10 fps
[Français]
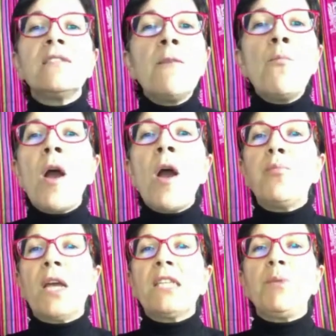des mois
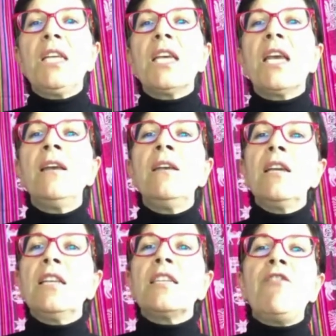pour expliquer
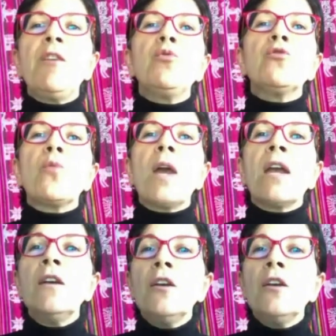qu'ils avaient besoin